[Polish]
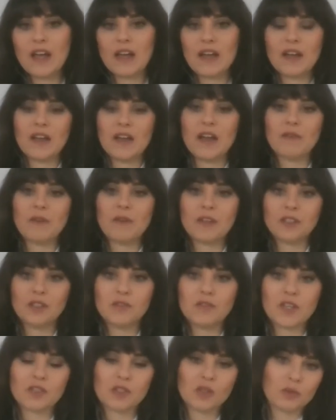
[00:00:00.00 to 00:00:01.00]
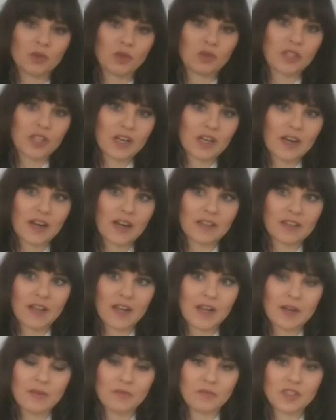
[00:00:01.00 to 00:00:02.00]
E, efektywnie są to 4
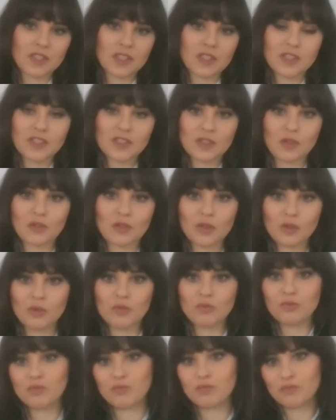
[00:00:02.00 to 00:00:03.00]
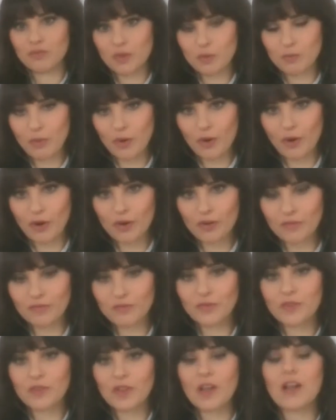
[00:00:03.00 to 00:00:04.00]
lata, z jednej strony sporo,
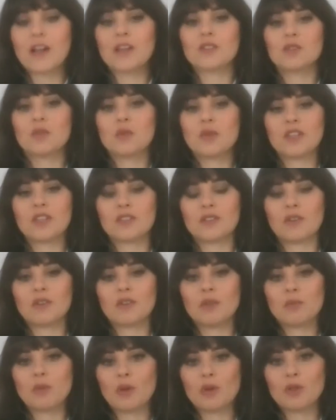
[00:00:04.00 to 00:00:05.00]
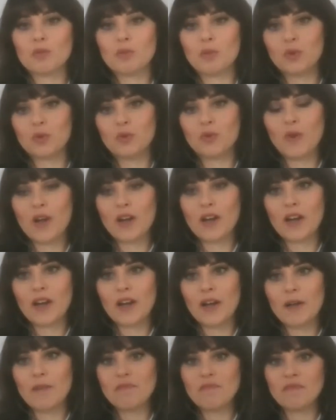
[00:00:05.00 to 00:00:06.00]
ale z drugiej strony, biorąc pod
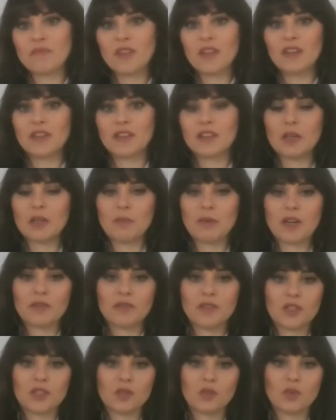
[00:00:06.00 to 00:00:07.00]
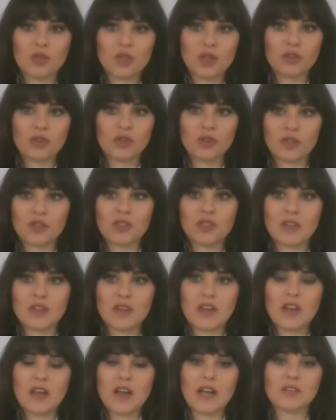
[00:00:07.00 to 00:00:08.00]
uwagę tak naprawdę złożoność,
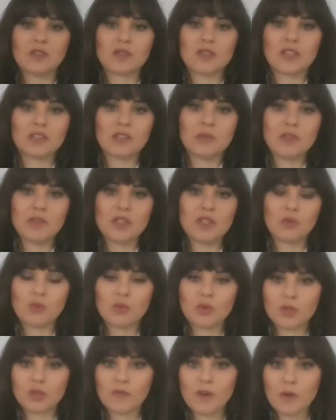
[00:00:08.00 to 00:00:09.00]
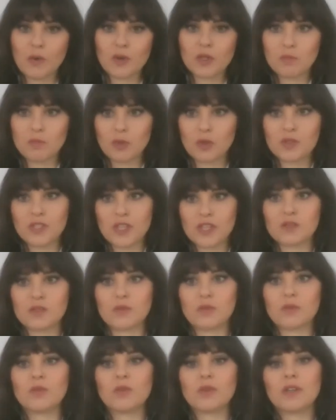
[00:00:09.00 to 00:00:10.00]
a co za tym idzie długotrwałość
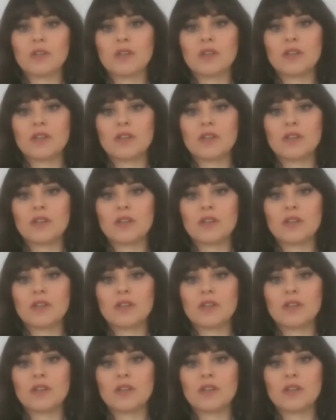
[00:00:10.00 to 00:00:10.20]
procesu